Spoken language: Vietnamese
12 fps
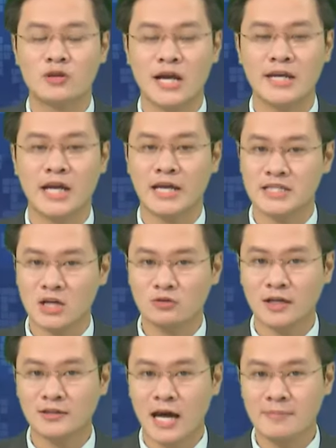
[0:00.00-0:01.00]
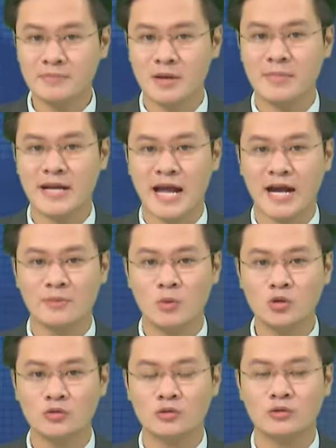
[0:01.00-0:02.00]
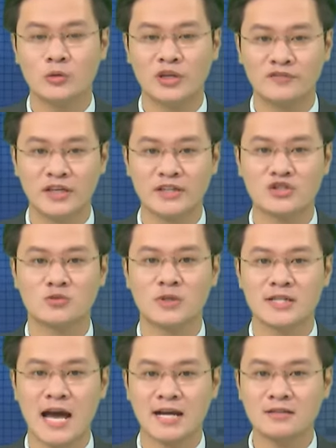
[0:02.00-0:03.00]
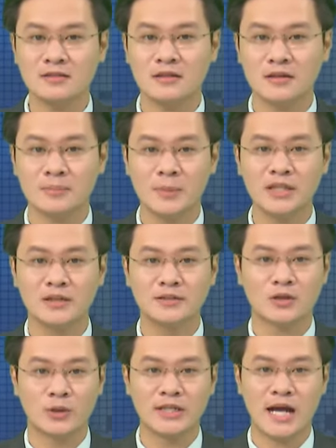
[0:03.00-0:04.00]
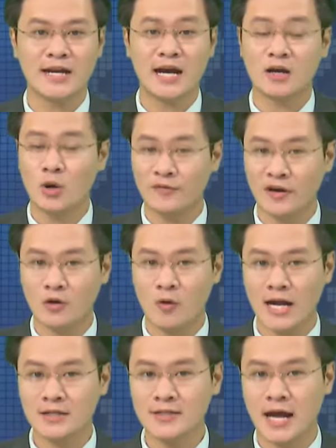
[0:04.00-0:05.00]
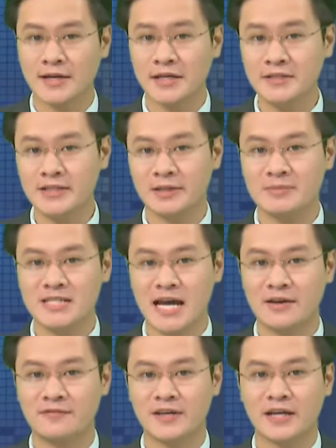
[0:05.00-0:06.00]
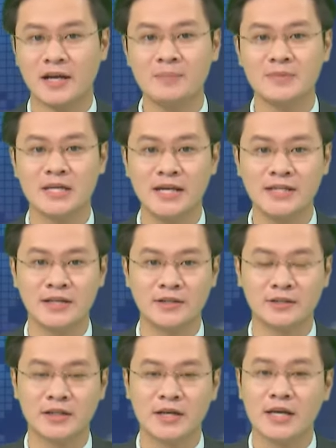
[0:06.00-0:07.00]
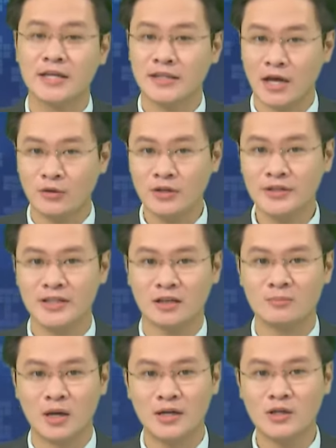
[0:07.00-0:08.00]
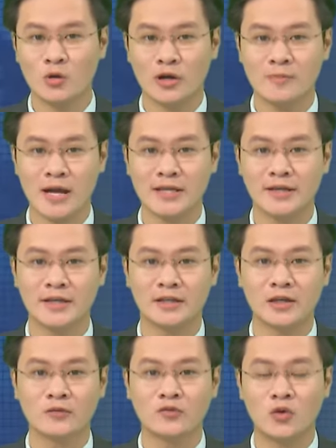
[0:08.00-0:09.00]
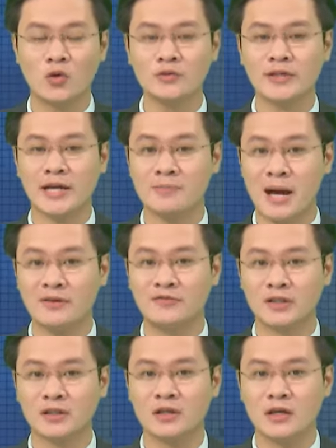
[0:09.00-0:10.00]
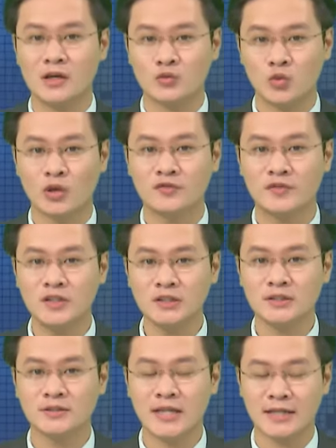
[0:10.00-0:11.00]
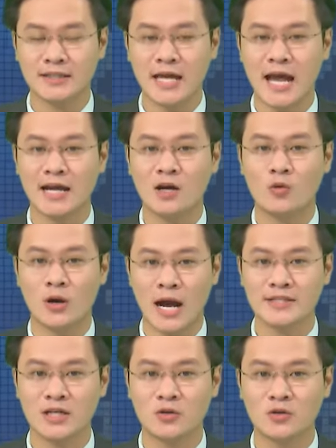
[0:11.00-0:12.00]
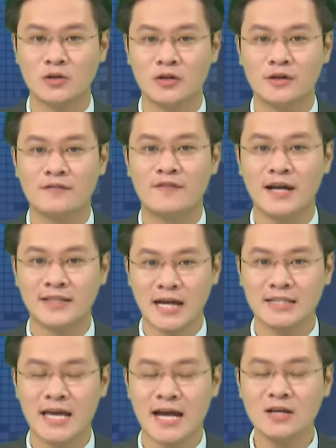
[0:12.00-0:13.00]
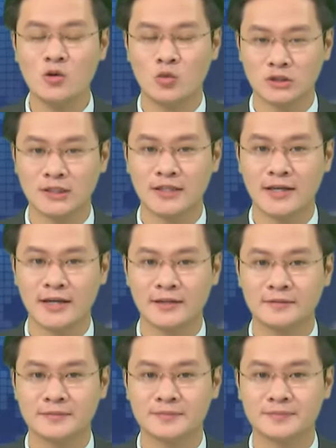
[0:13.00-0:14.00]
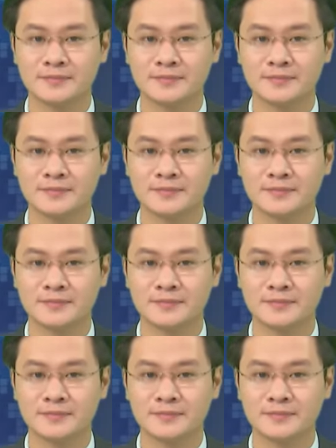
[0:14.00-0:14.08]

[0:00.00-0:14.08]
Chiều nay ngày 6 tháng 8 năm 2021, Ủy viên Trung ương Đảng, Bí thư Thành ủy Đà Nẵng Nguyễn Văn Quảng đã đến kiểm tra việc cấp giấy đi đường theo hướng dẫn mới của Ủy ban nhân dân thành phố tại ba phường Thuận Phước, Thạch Thang, quận Hải Châu và Thạc Gián, quận Thanh Khê.